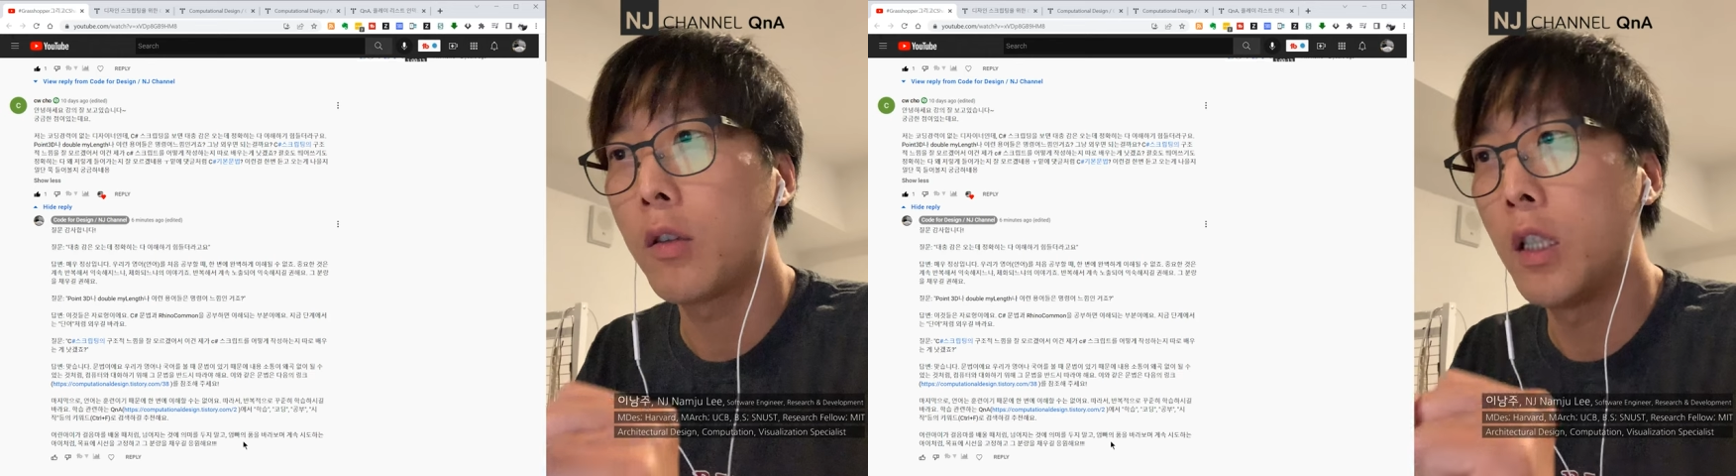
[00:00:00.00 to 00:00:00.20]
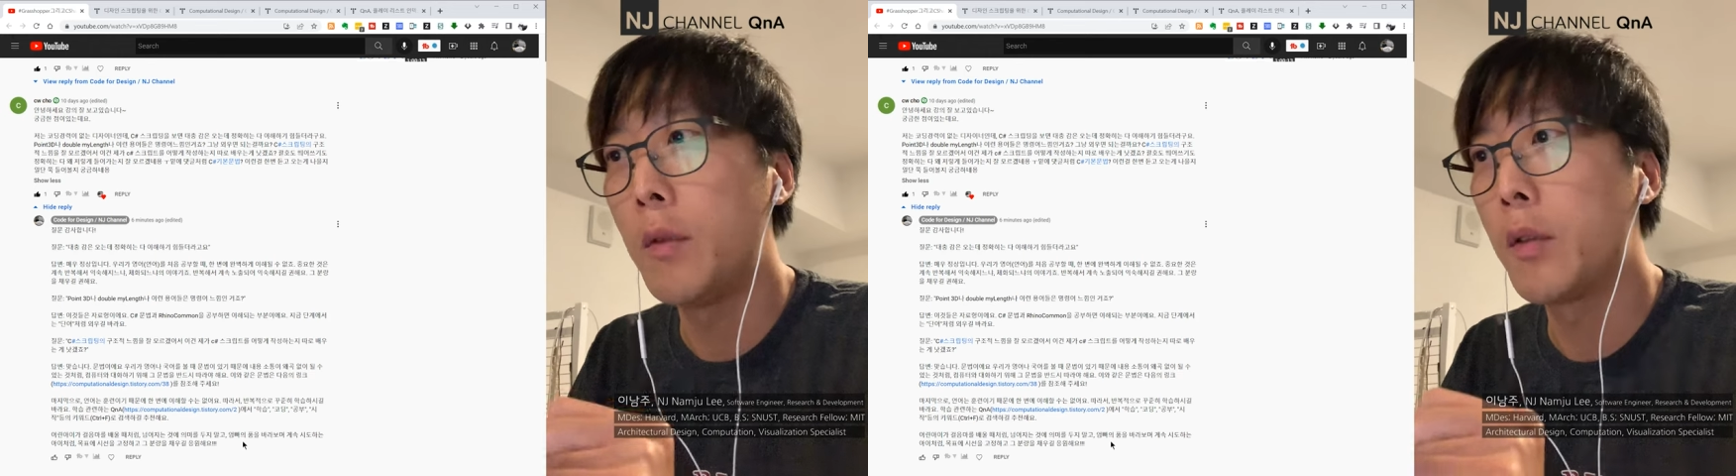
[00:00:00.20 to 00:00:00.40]

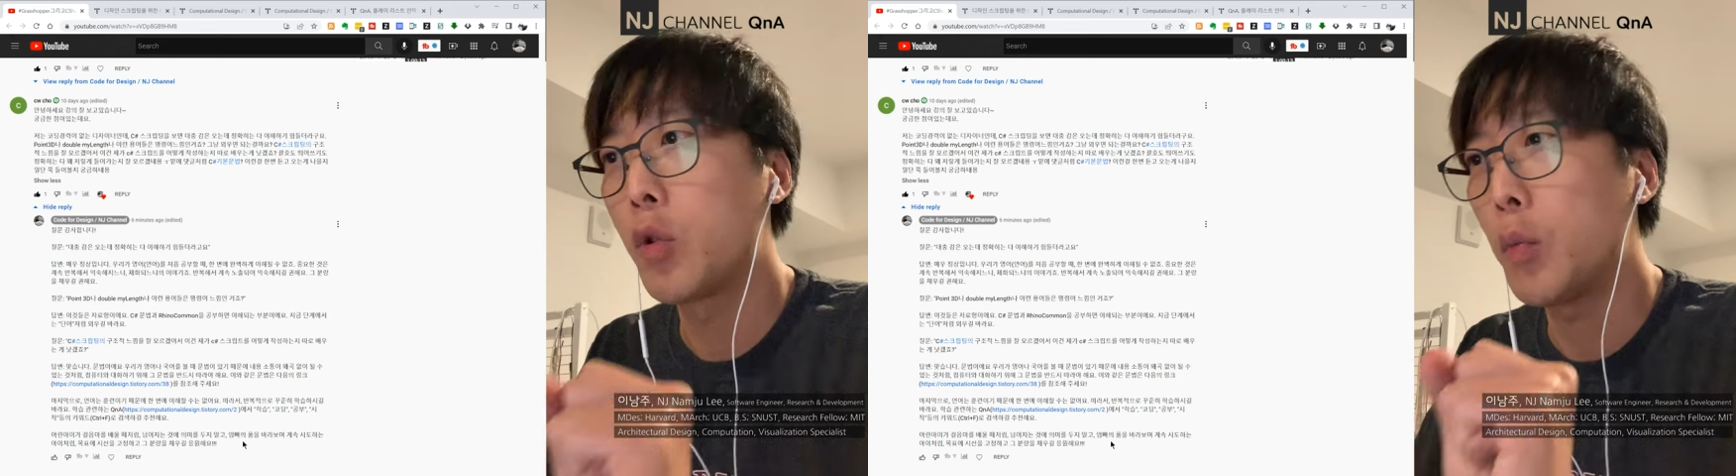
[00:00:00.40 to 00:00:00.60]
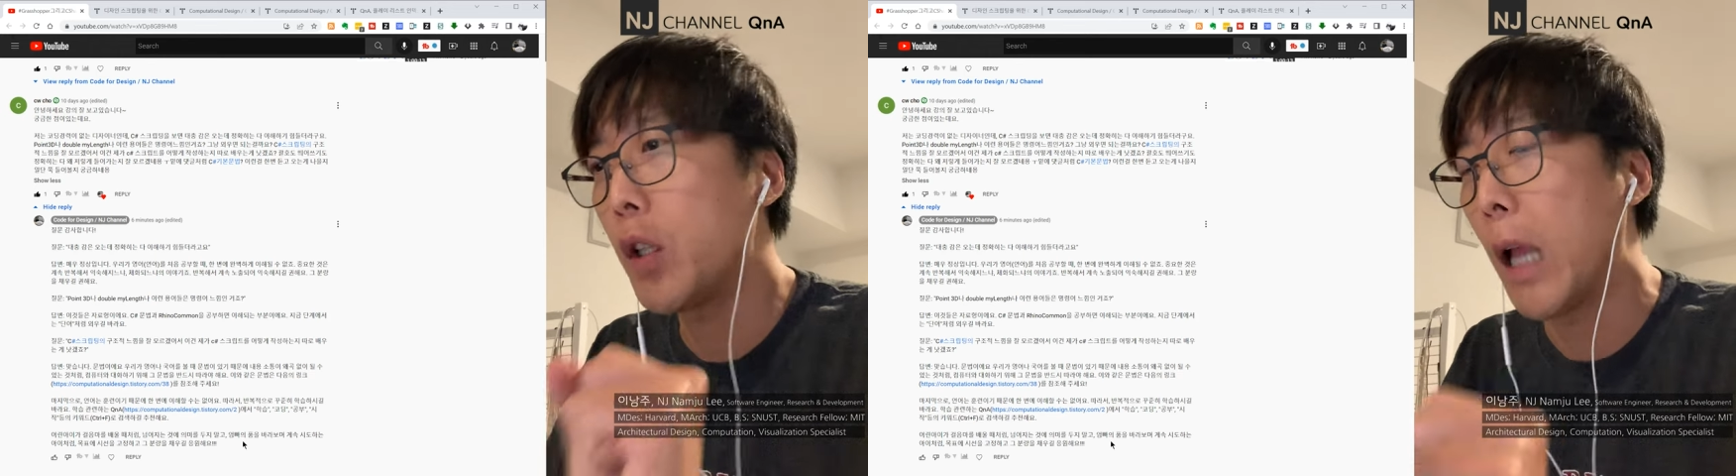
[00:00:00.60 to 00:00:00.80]
드리는 게
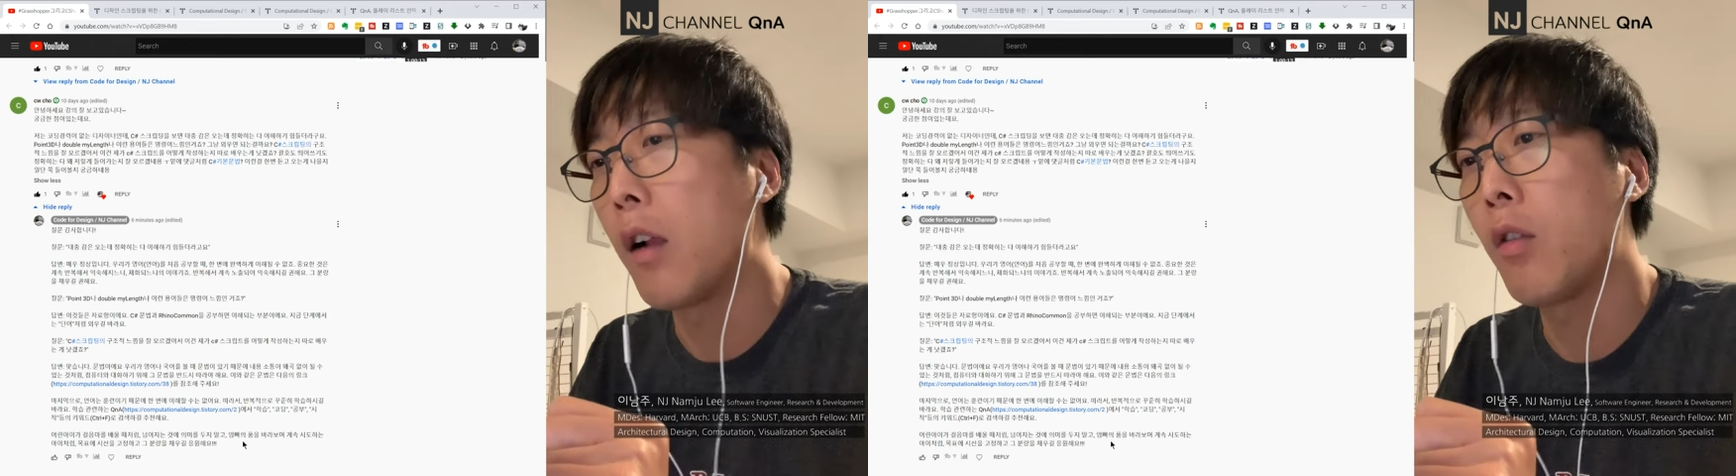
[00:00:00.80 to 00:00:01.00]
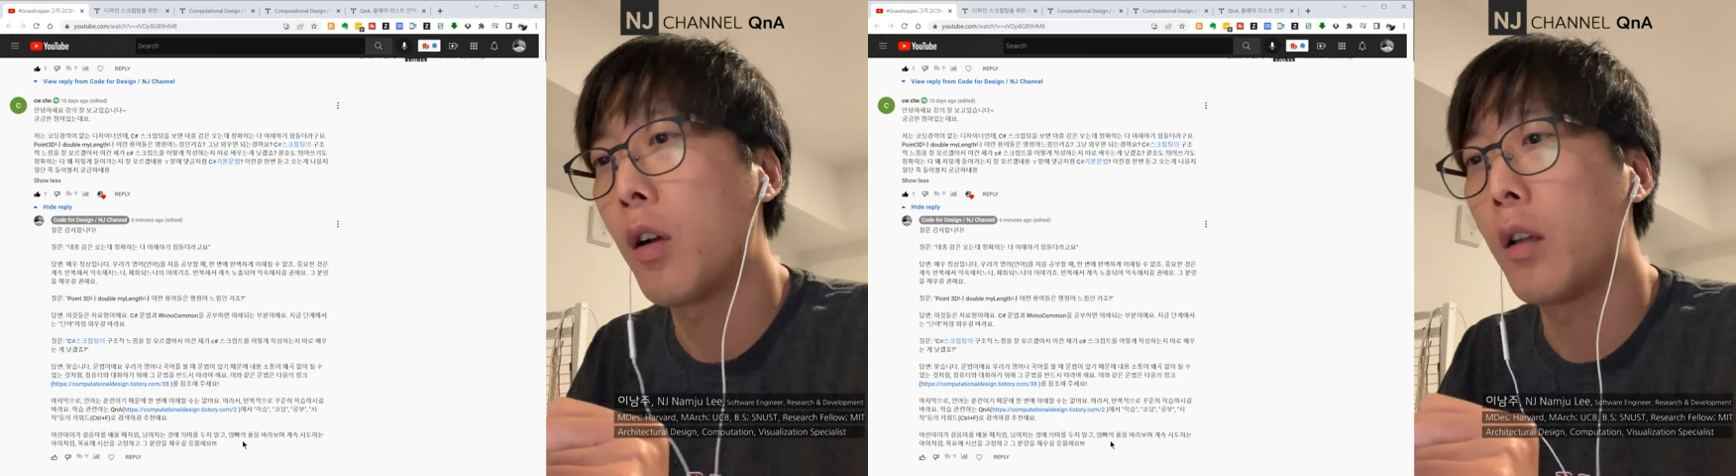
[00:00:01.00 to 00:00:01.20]
좀 더 나을
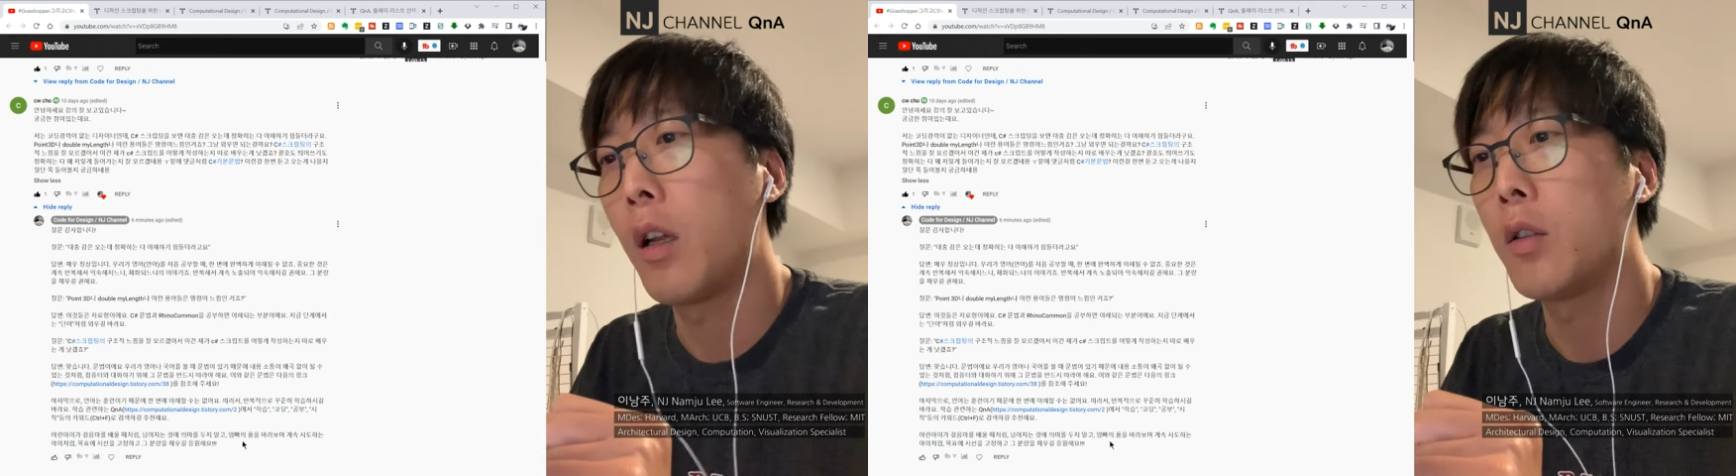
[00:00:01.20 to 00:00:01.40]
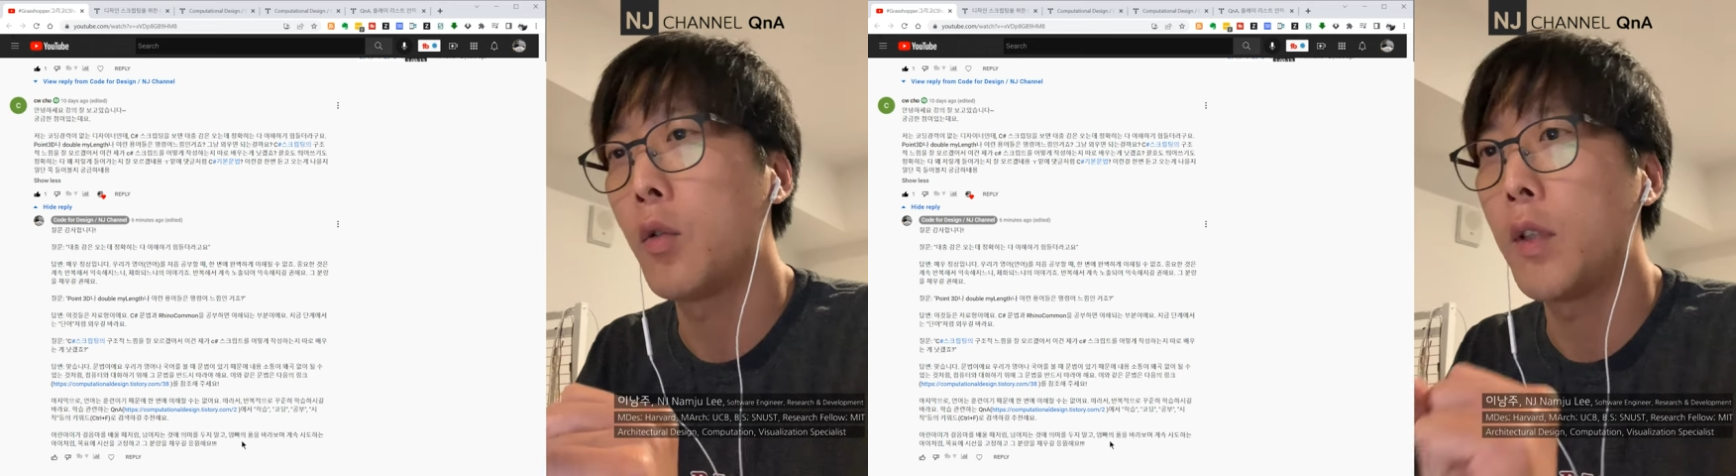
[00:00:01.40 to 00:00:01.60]
것
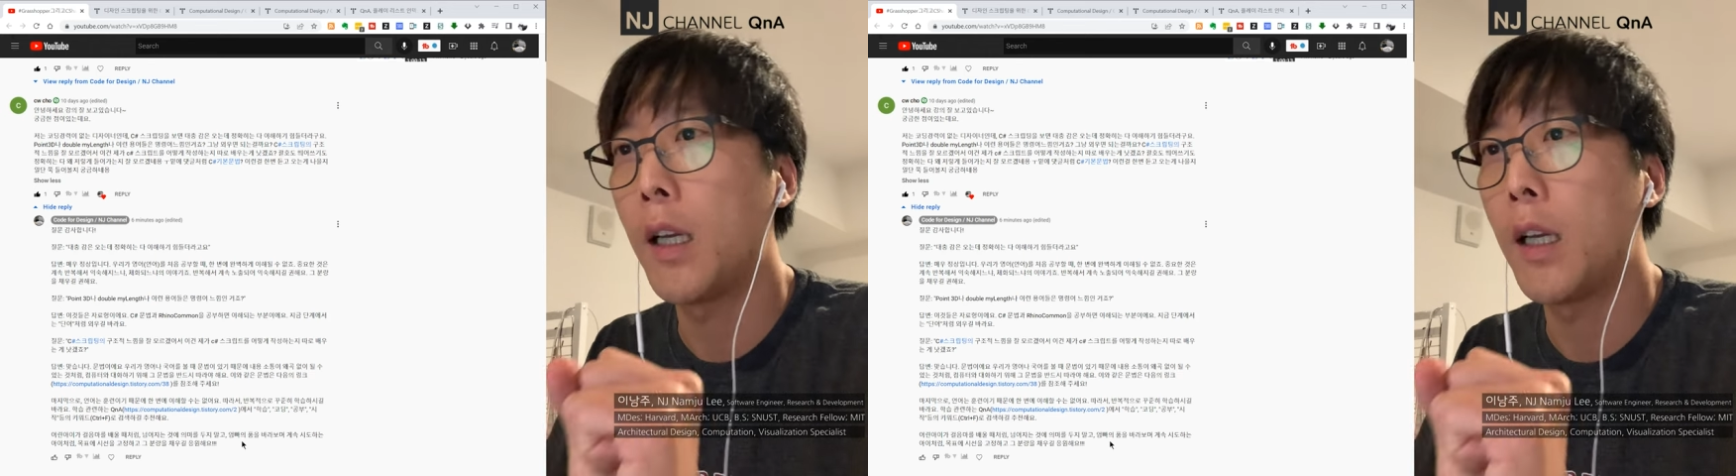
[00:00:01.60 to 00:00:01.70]
같아가지고 제가